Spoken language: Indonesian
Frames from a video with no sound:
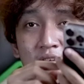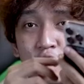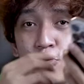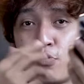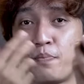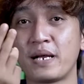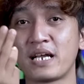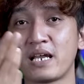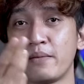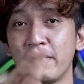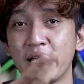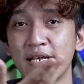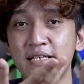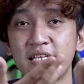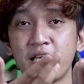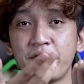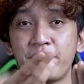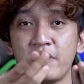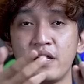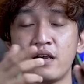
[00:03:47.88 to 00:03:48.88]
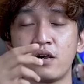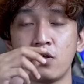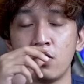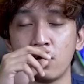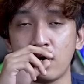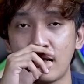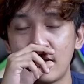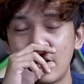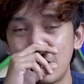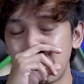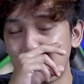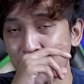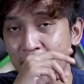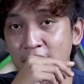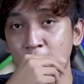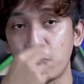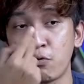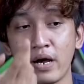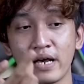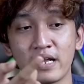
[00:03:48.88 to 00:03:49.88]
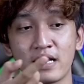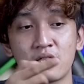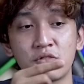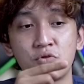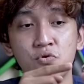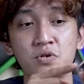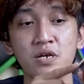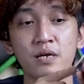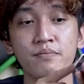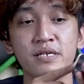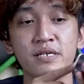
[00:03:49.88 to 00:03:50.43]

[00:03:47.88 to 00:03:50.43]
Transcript: atau pakai MagSafe ya. Kalau kalian pengen wired juga